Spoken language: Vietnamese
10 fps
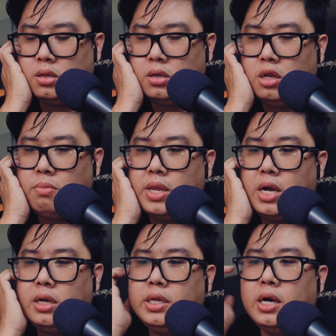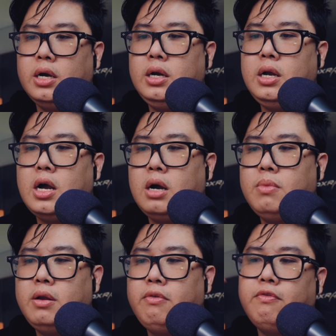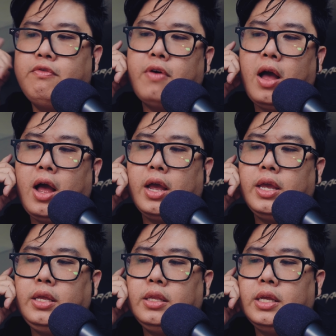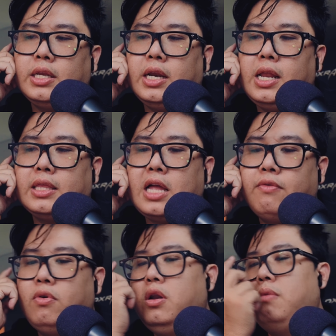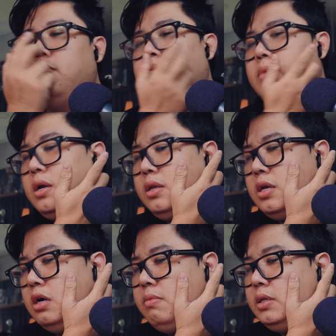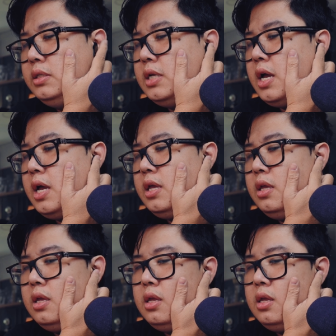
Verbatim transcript: Nếu mà nhấn giữ ở bên phải thì sẽ là tăng volume, nhấn giữ bên trái